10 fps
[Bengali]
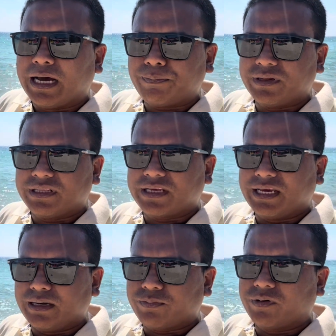আপনাদেরকে
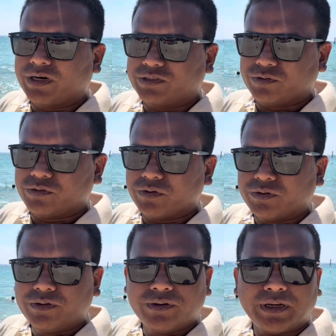হেল্প করার জন্য
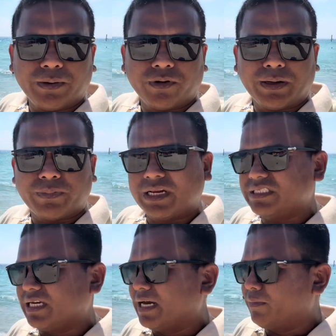এবং আপনারা
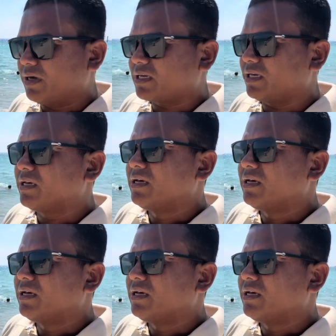যারা আমাকে